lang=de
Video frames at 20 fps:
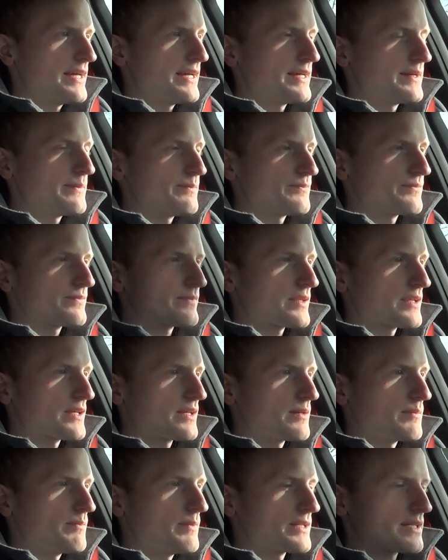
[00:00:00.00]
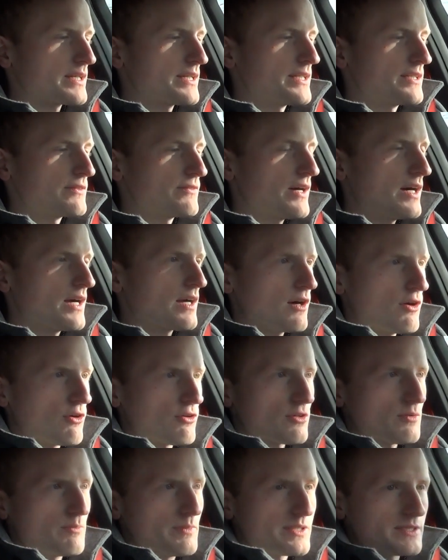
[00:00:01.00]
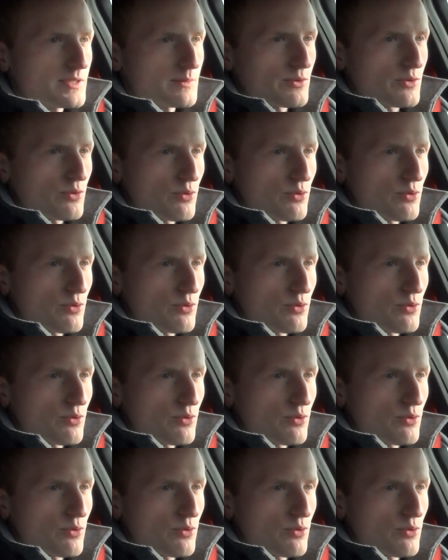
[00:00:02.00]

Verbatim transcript: Ähm, man kann den Wagen auch noch mit einem